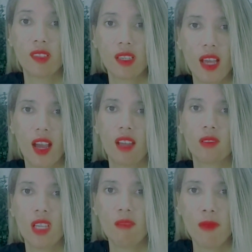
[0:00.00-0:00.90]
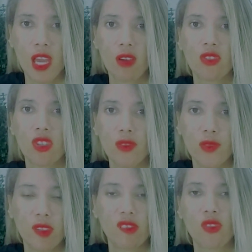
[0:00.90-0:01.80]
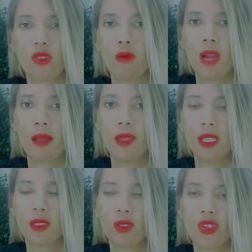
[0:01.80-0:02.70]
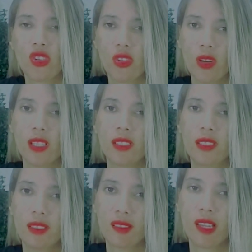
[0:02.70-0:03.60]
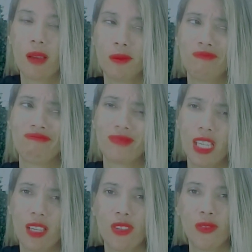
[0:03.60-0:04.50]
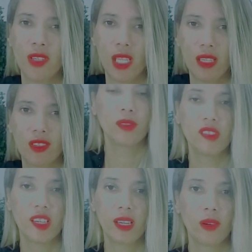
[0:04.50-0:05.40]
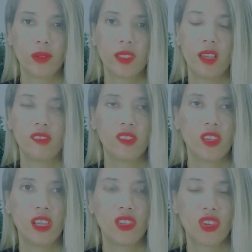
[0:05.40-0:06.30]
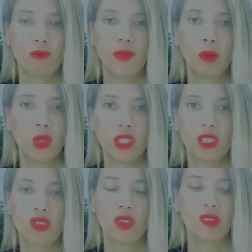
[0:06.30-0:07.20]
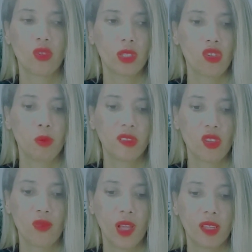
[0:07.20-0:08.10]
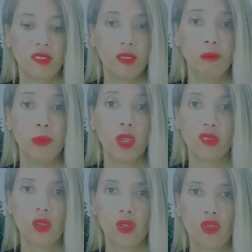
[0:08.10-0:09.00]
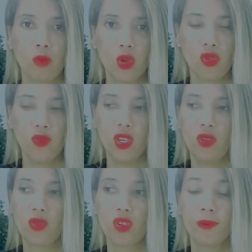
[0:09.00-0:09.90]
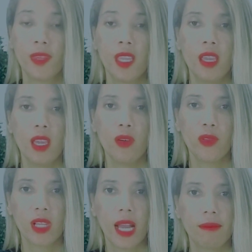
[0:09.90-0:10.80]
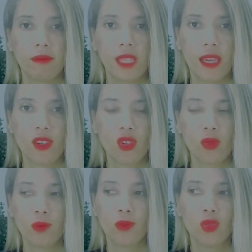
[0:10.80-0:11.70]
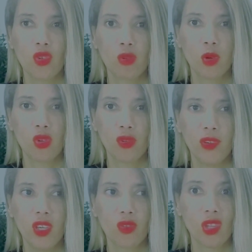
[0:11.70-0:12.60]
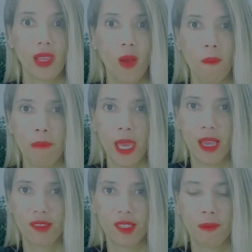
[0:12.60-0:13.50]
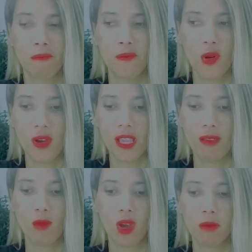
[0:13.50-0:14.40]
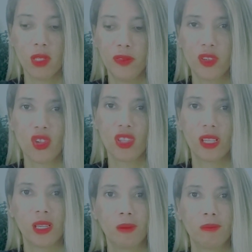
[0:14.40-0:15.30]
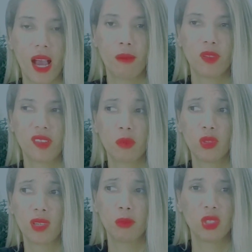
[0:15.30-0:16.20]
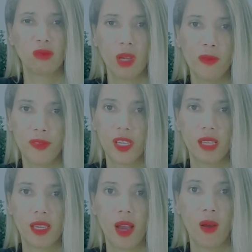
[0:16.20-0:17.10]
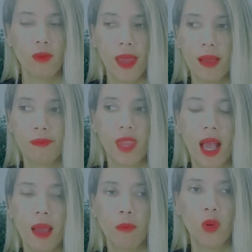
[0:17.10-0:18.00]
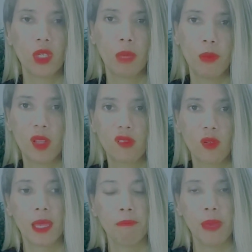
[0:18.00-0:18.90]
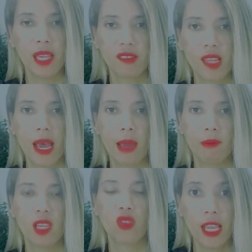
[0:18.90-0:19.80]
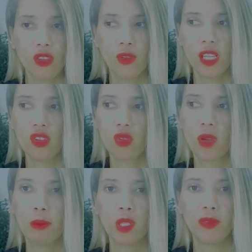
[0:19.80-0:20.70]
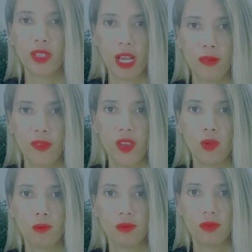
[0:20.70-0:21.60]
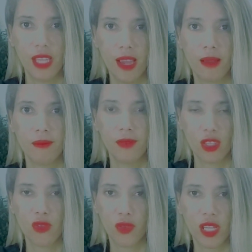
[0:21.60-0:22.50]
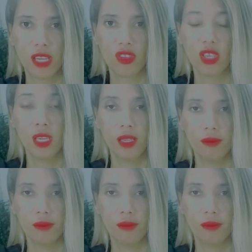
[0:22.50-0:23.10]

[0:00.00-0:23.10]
ressecado, rebelde, difícil de domar. Então a história aqui, sabe? É diferente. Não sei o que acontece, gente. Na maioria das vezes, quando as pessoas falam assim, pesou nos meus fios. Eu vou lá, testo, nos meus fios não pesa, porém meu cabelo fica estranho. Sabe? Sabe quando o cabelo não fica legal? Não é, ah, porque pesou. Pesar é, é diferente do cabelo ficar feio, né? Não é diferente?